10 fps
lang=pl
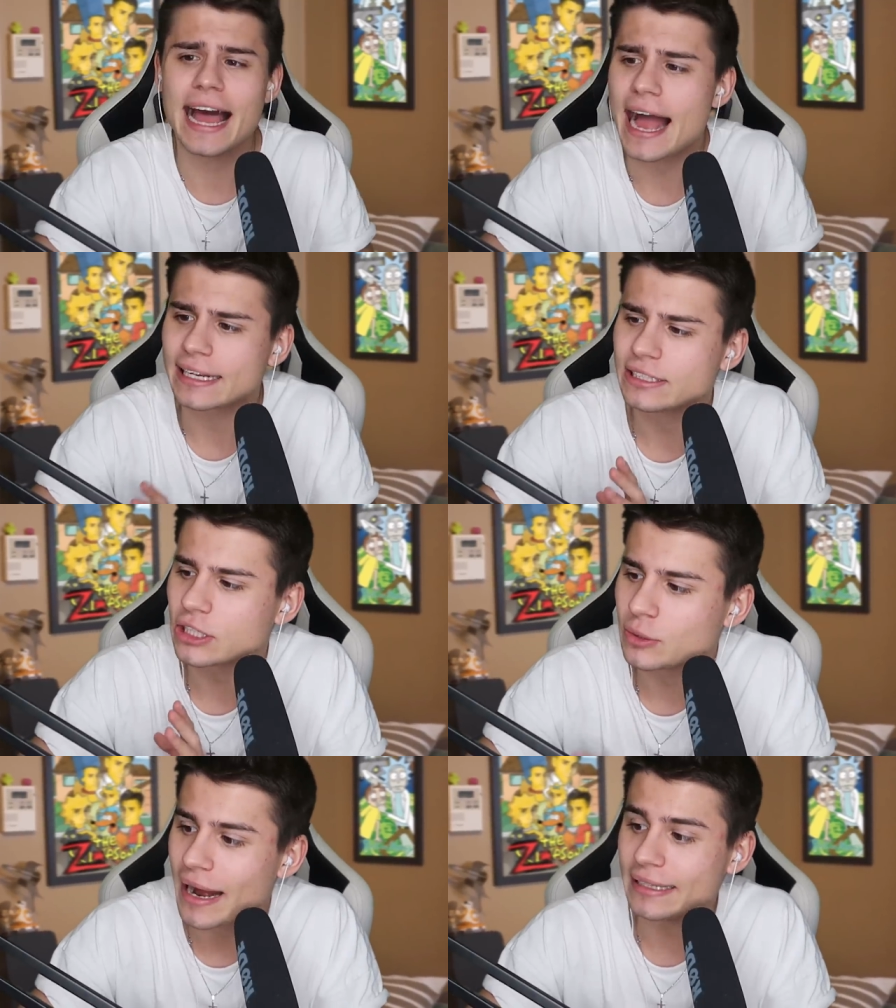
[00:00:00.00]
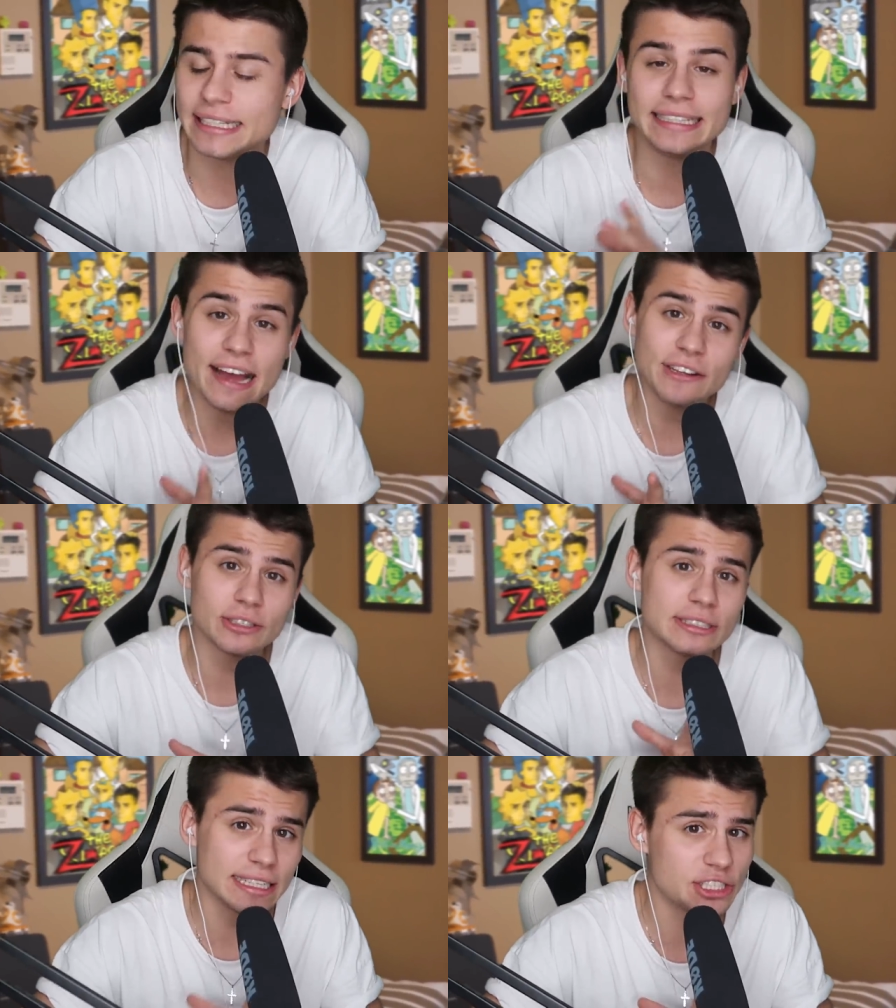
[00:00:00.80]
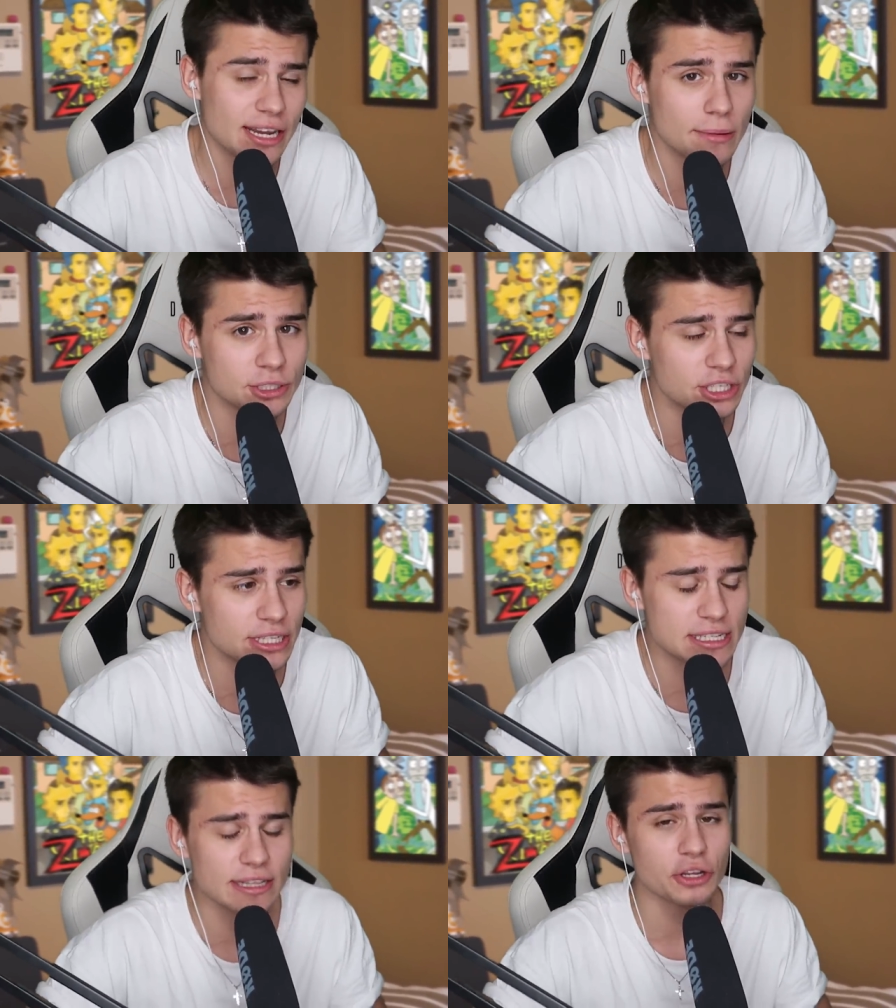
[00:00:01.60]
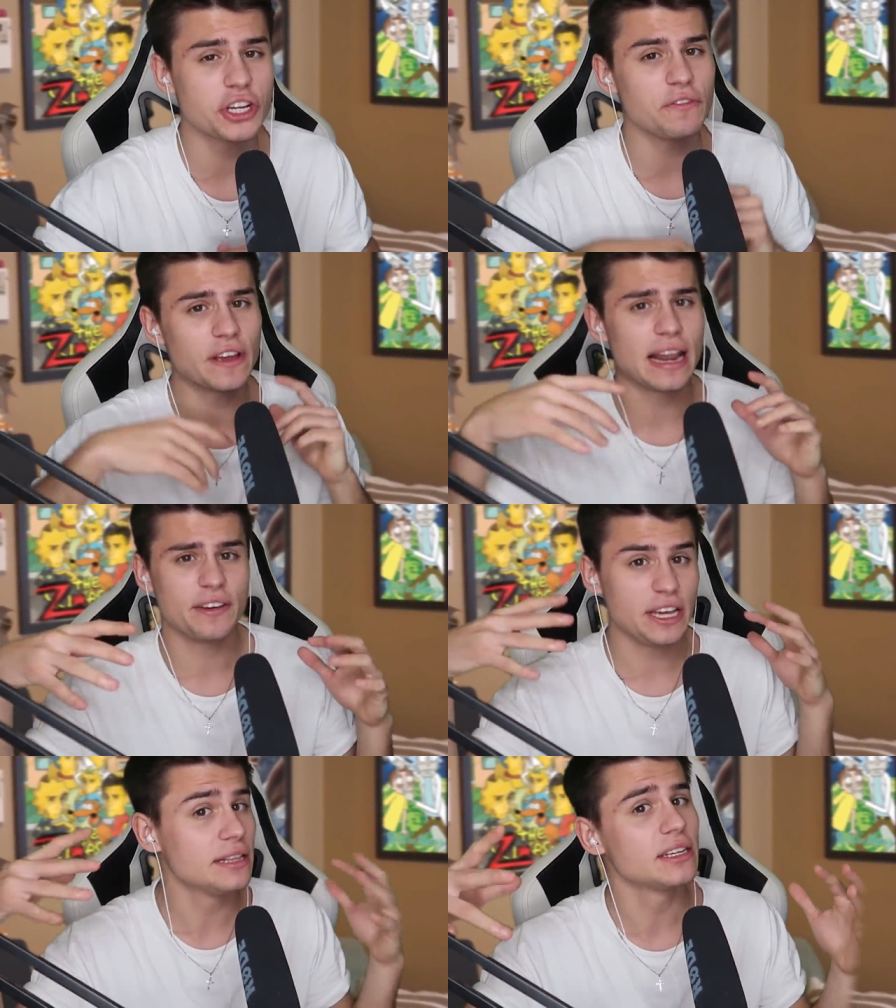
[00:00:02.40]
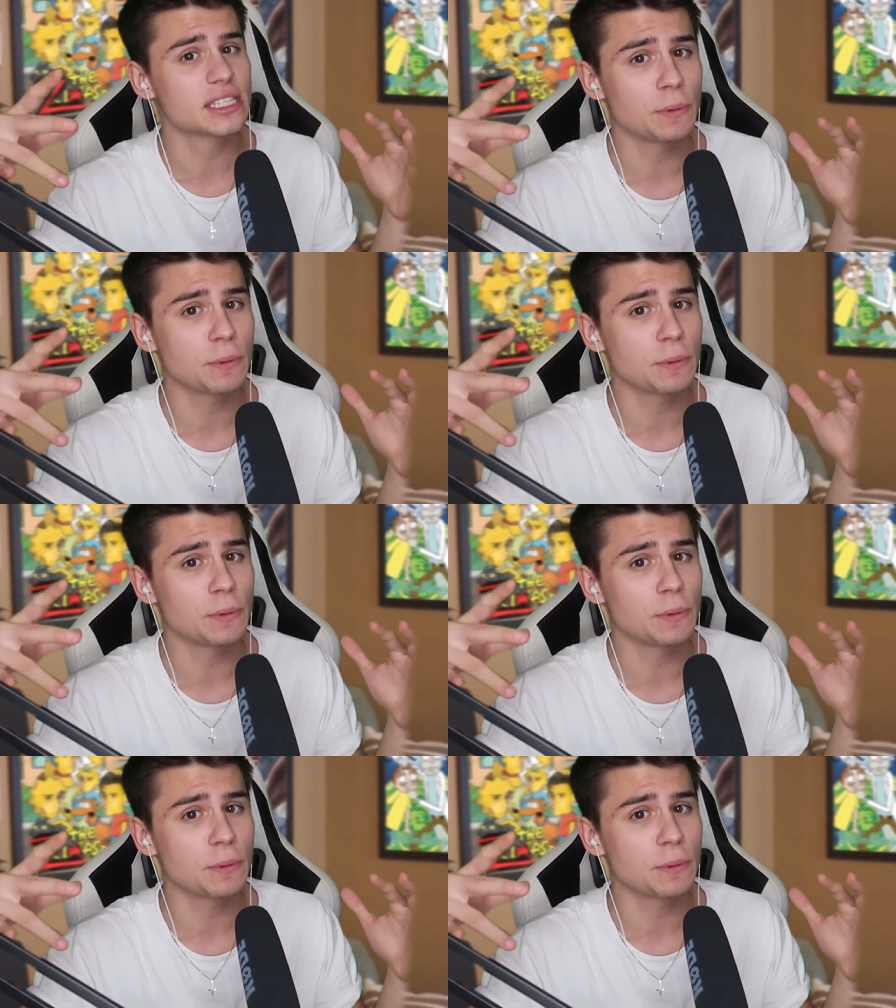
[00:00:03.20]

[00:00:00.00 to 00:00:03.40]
Tak, dokładnie. Nawet od tańczenia możecie zginąć i wiele innych